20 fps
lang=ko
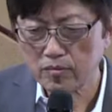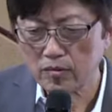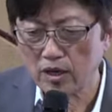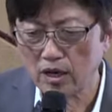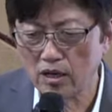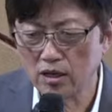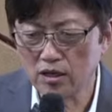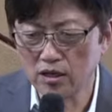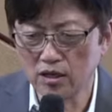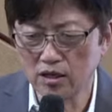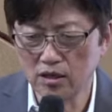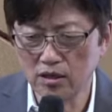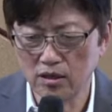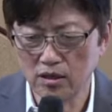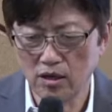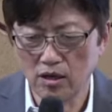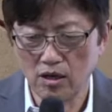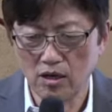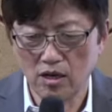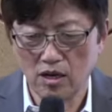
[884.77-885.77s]
그
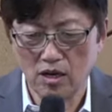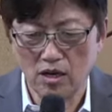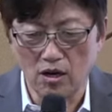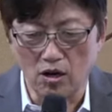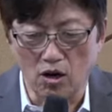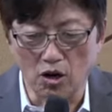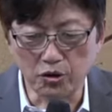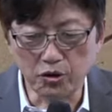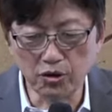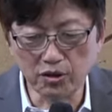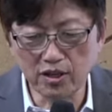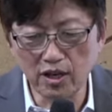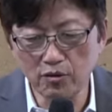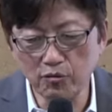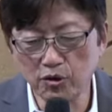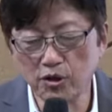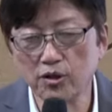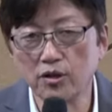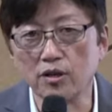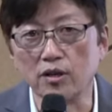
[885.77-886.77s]
어떻게
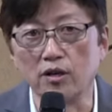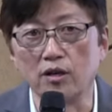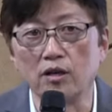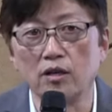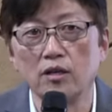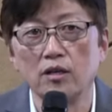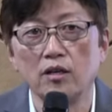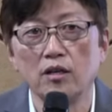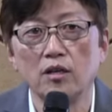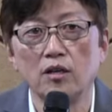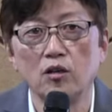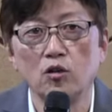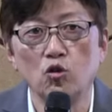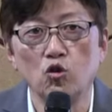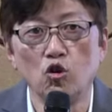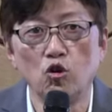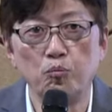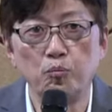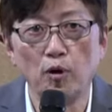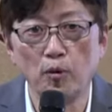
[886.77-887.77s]
우리를
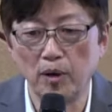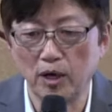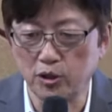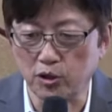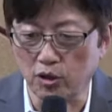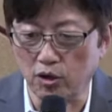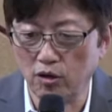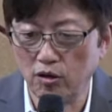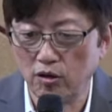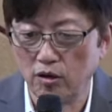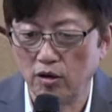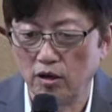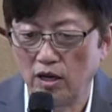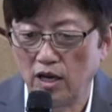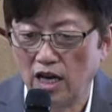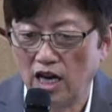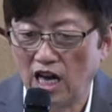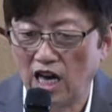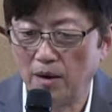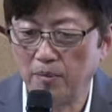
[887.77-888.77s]
율법에서
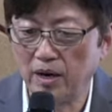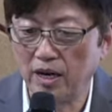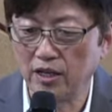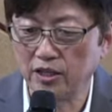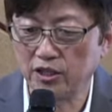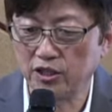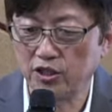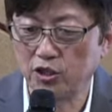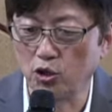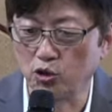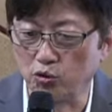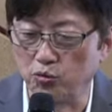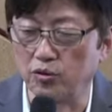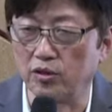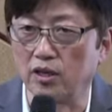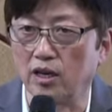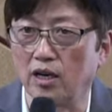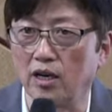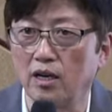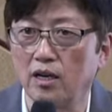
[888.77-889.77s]
해방시켜
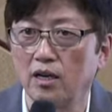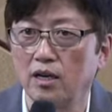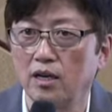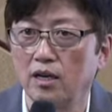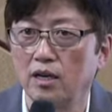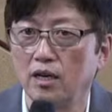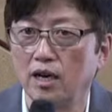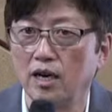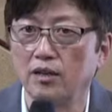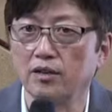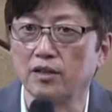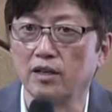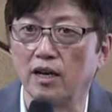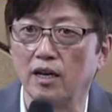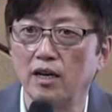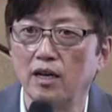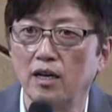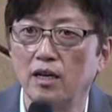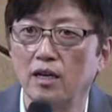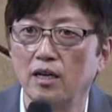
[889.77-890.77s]
주는가 하는 게
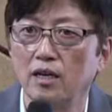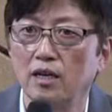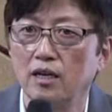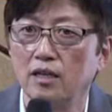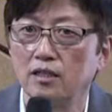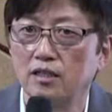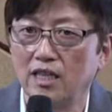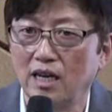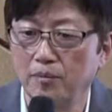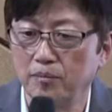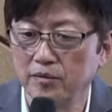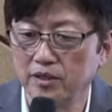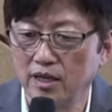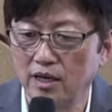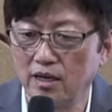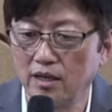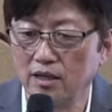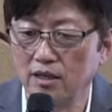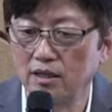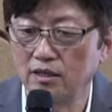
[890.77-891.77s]

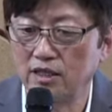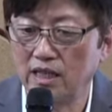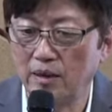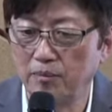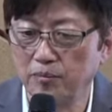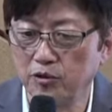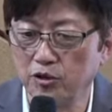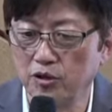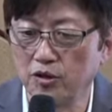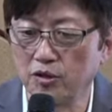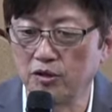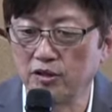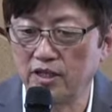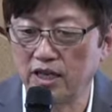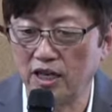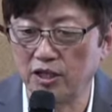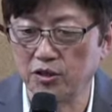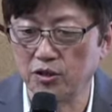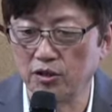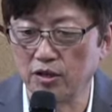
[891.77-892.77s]
3절 3절에서
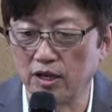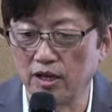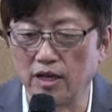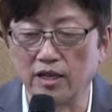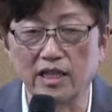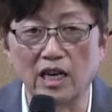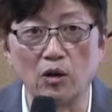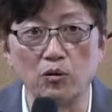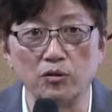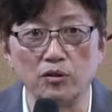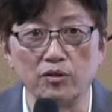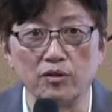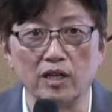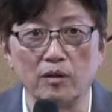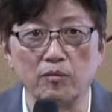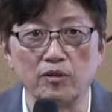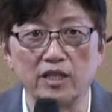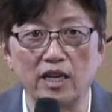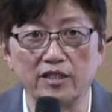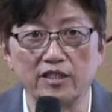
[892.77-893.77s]
4절에 나오는데 한번
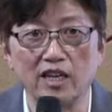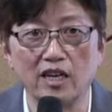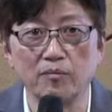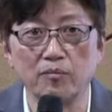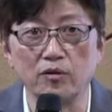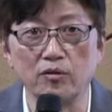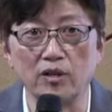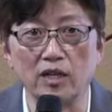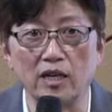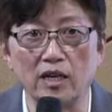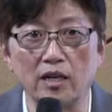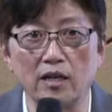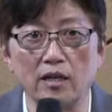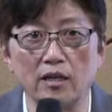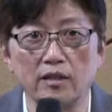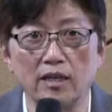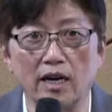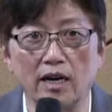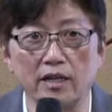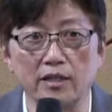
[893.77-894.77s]
자세히 한번 우리가
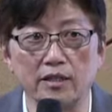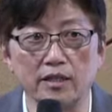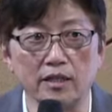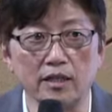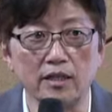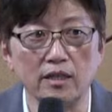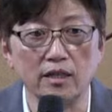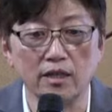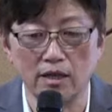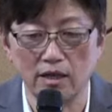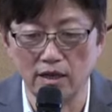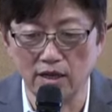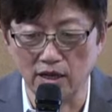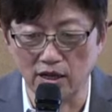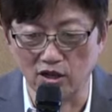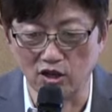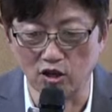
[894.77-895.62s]
다 같이 읽어